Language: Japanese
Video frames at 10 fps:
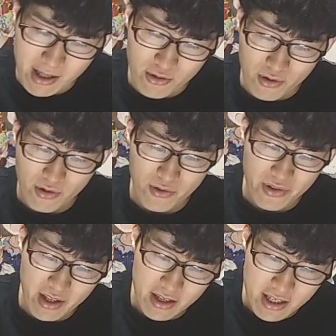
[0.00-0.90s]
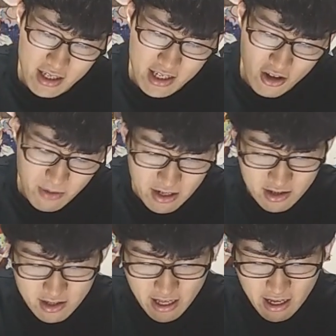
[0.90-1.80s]
のー、一人者
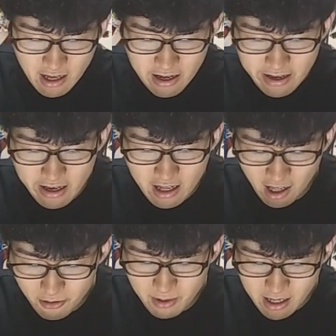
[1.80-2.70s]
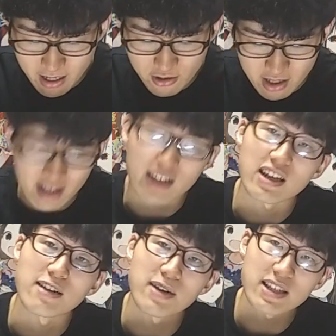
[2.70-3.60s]
ノベルスで、えー、ラノベから書籍化
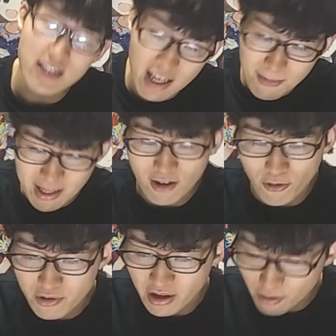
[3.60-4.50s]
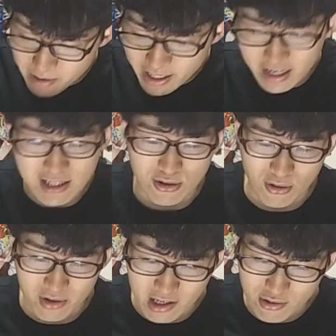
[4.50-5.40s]
されまして、また今度はコミカライズという
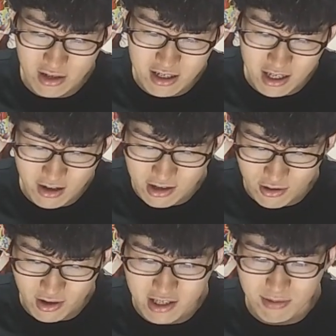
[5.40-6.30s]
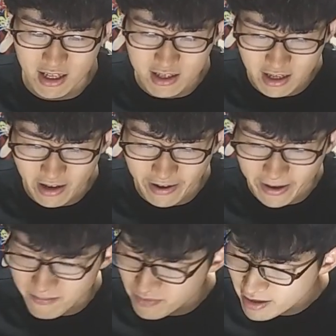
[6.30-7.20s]
ことで、非常に人気作品って感じみたいですね。は
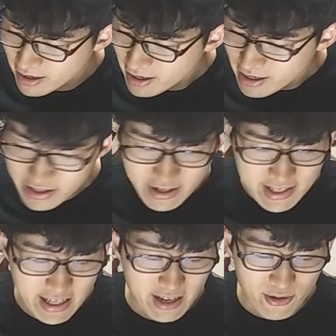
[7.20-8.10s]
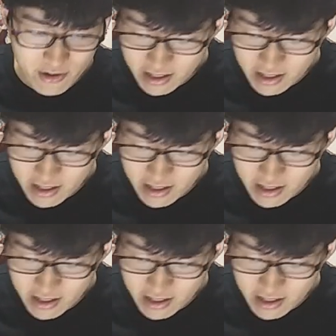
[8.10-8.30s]
い。では第6位